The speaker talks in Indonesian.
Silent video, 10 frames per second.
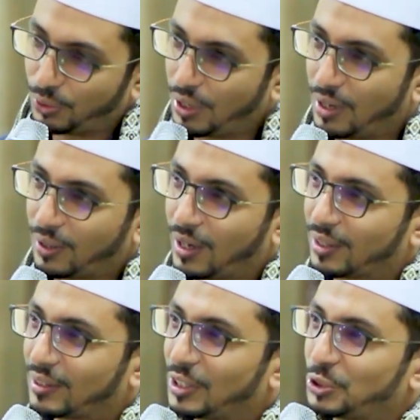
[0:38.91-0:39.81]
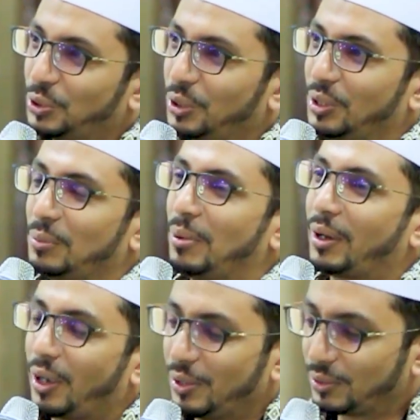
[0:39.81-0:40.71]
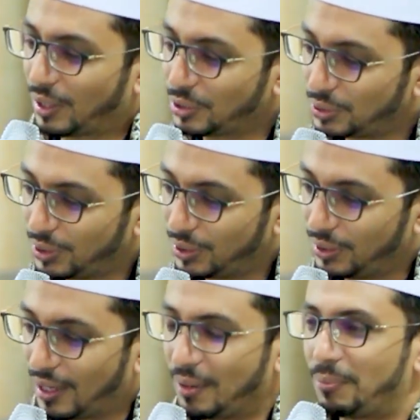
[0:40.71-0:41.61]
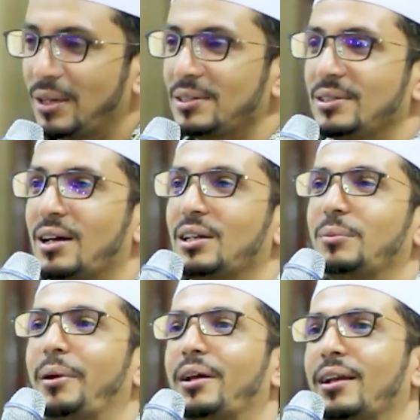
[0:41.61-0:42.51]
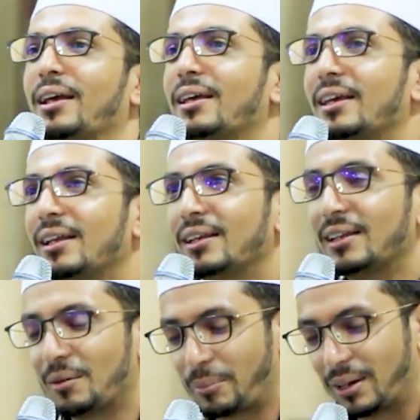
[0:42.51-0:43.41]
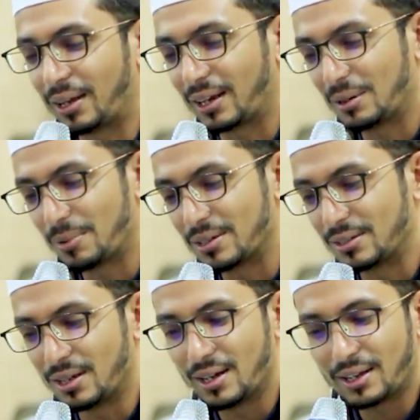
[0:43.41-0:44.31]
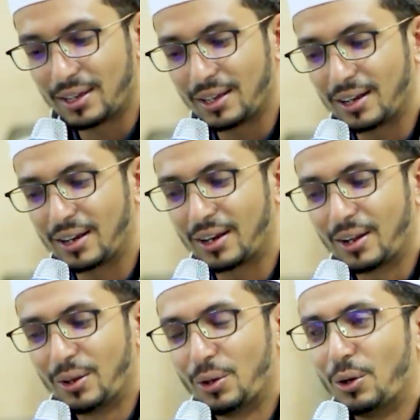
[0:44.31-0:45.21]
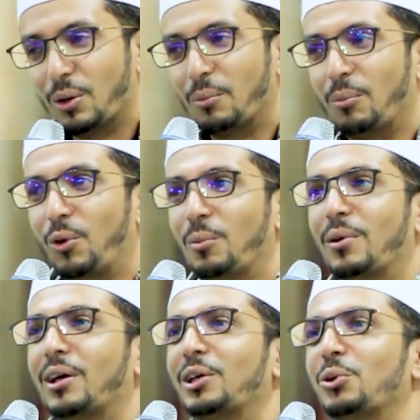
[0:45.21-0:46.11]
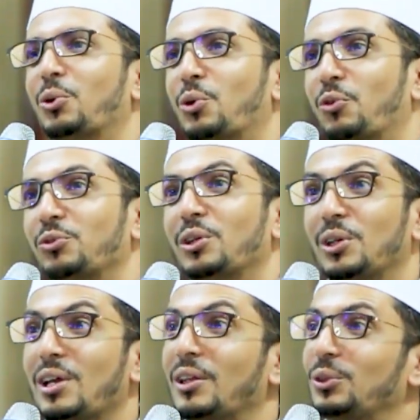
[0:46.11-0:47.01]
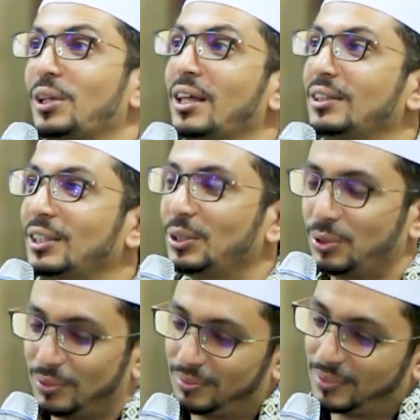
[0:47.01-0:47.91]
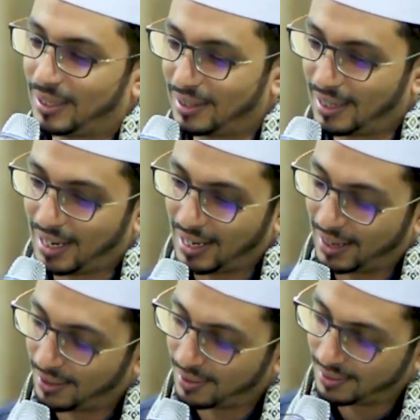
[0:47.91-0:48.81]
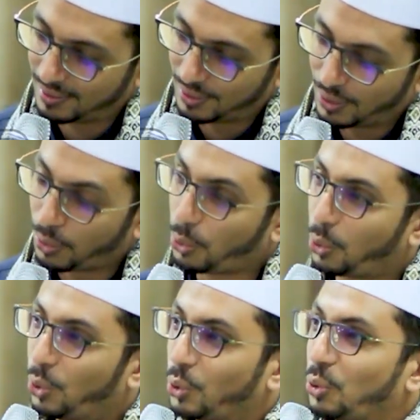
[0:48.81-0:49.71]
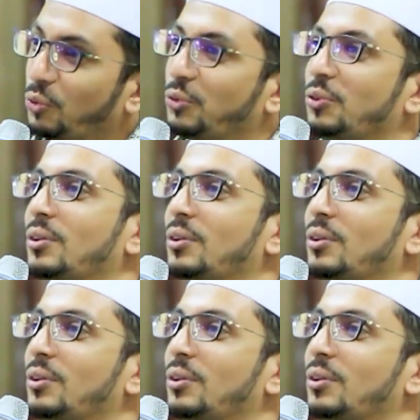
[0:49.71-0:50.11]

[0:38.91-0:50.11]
yang kagak tasdid dipakein tasdid, yang panjang dipendekin, yang pendek dipanjangin. Belum lagi hurufnya diganti-ganti. Misalnya huruf